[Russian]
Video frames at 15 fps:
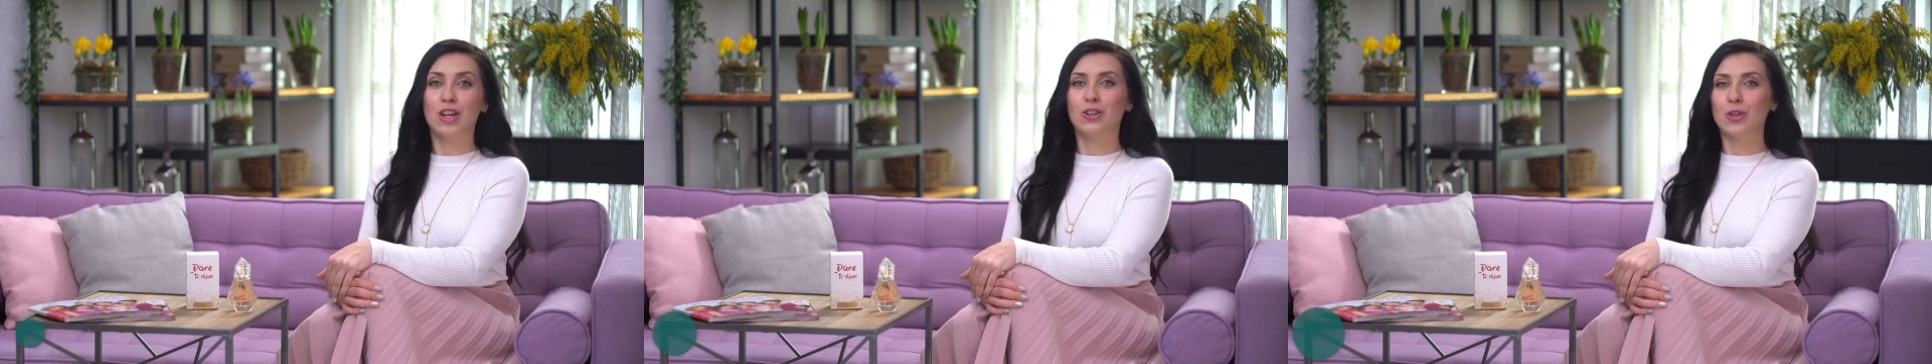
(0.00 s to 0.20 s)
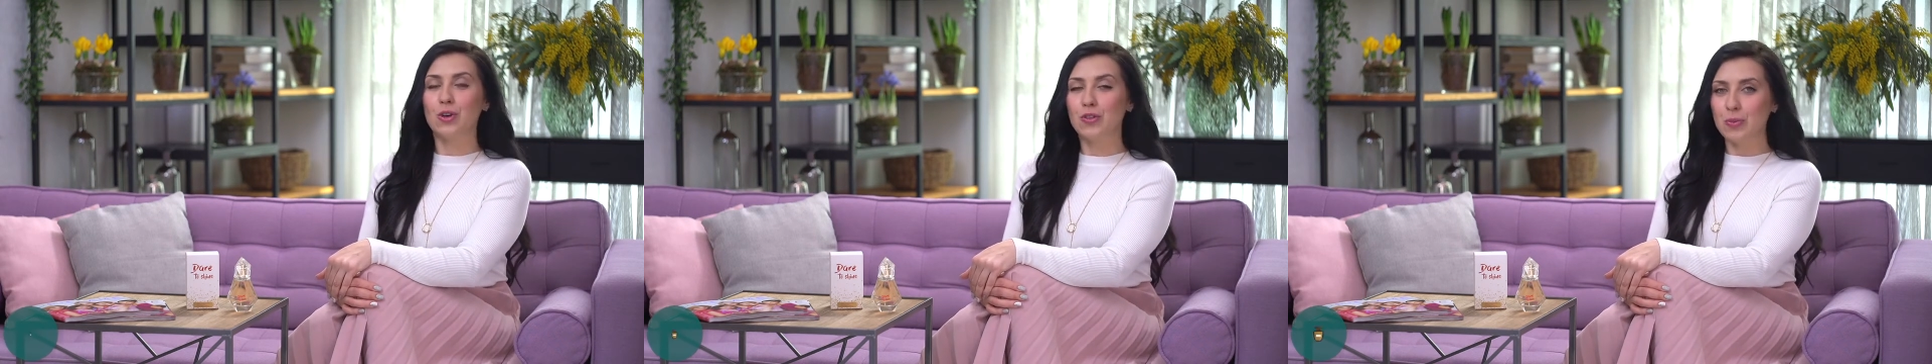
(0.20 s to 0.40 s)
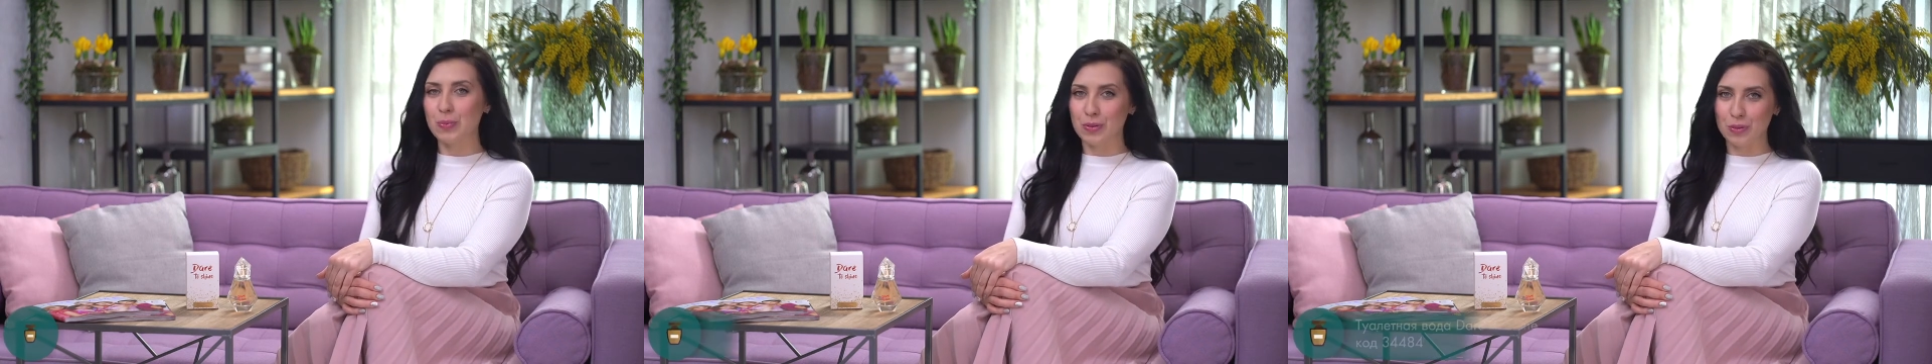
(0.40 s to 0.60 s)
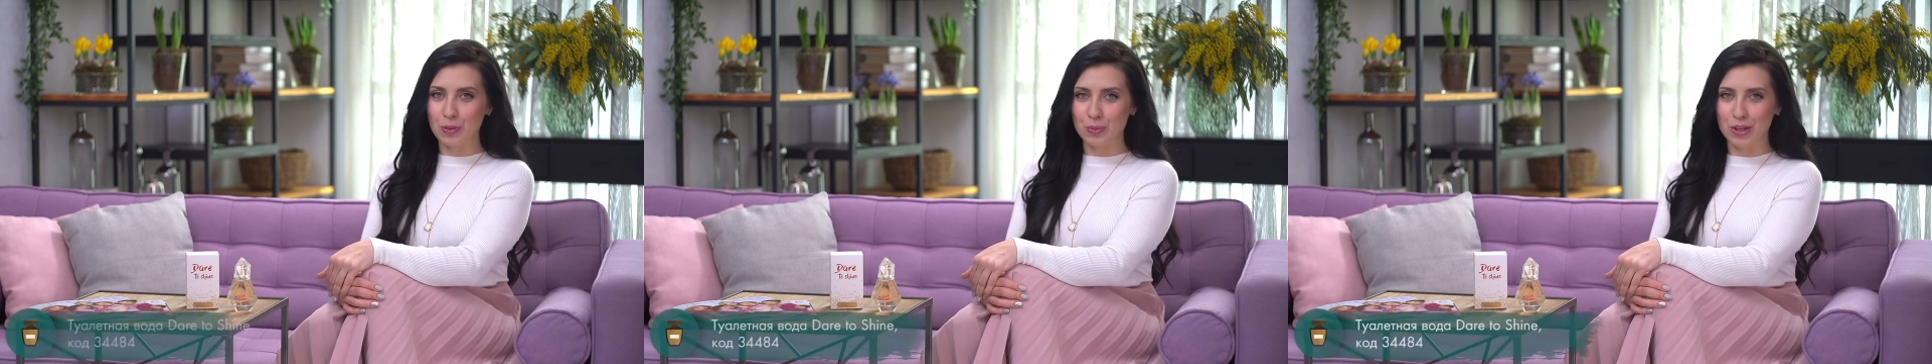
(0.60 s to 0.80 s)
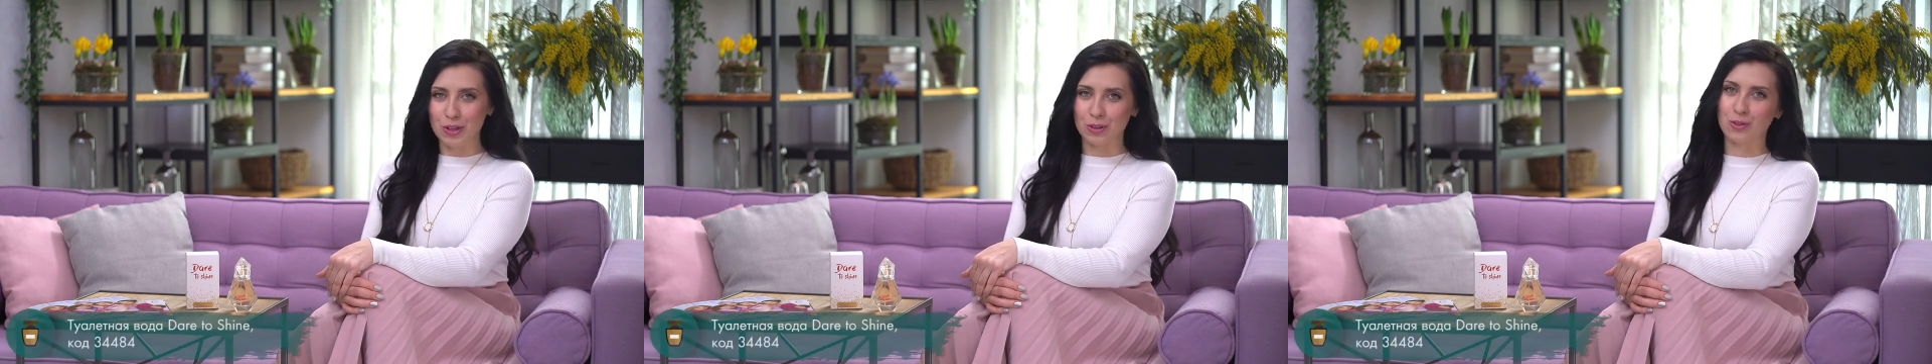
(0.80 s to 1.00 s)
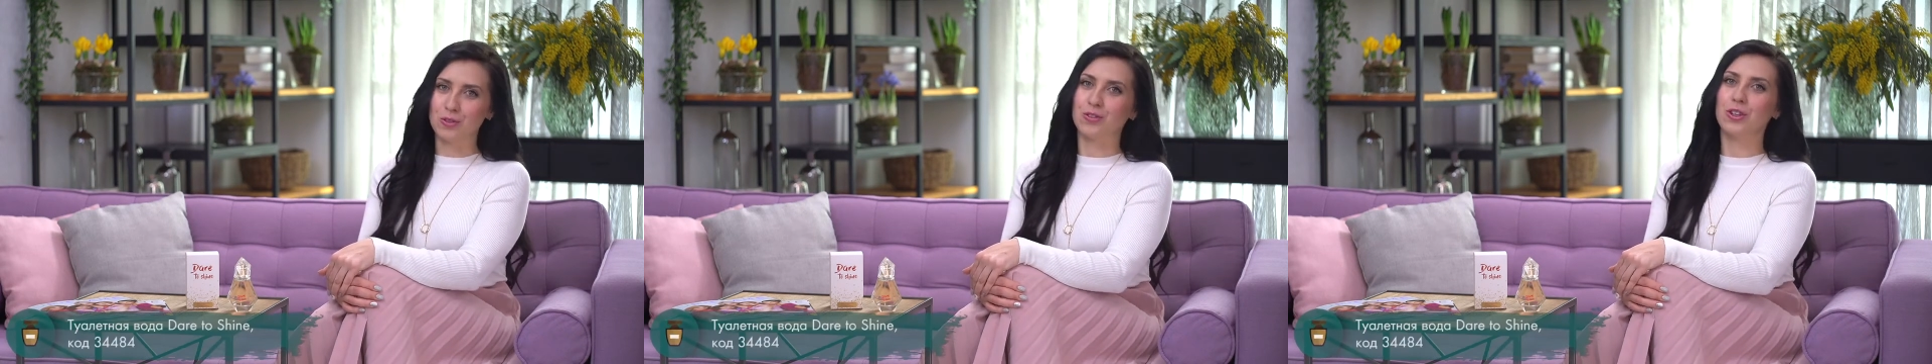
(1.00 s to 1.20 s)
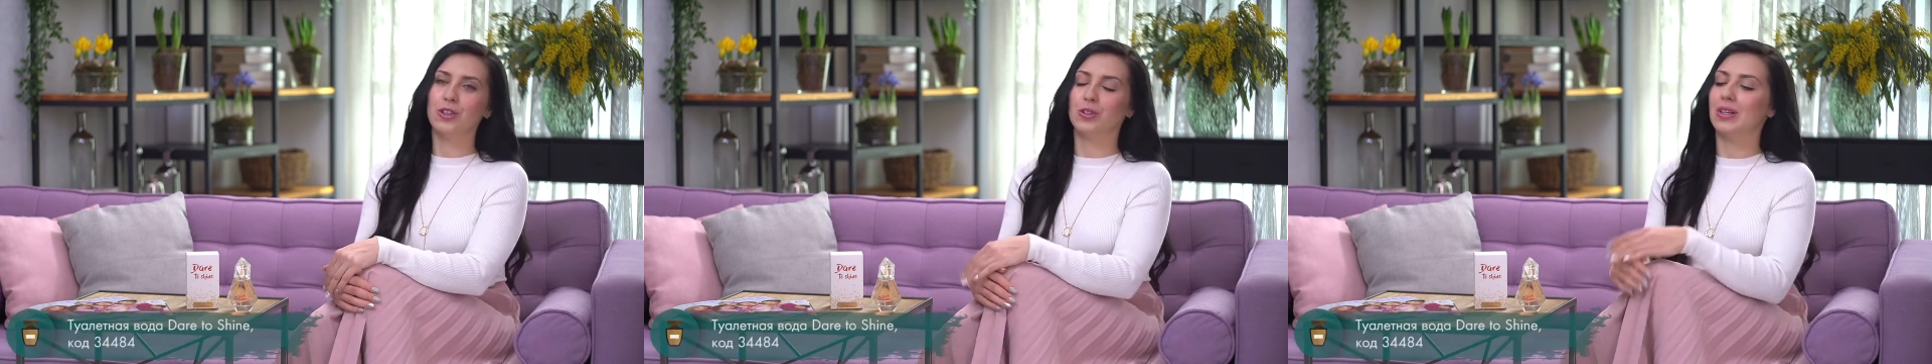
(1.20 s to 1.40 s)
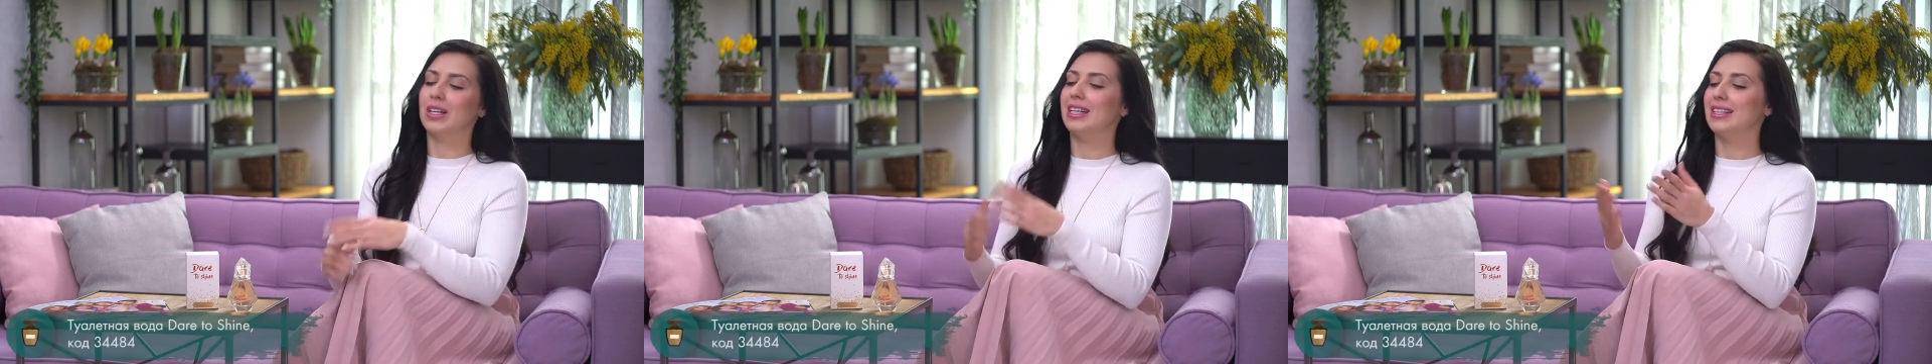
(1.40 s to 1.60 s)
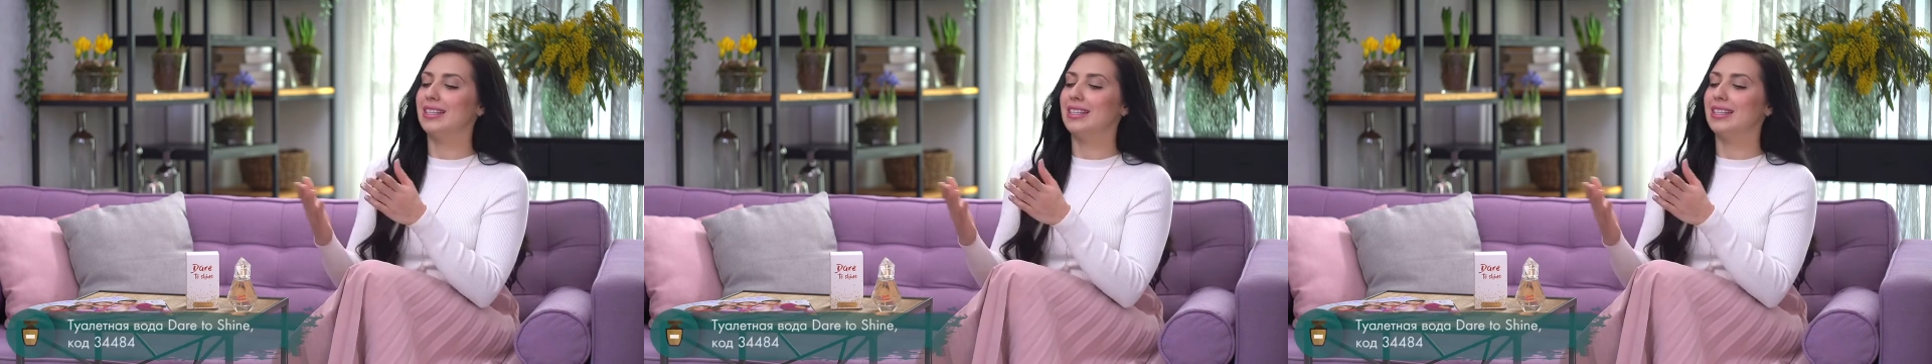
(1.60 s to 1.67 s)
новую парфюмерную воду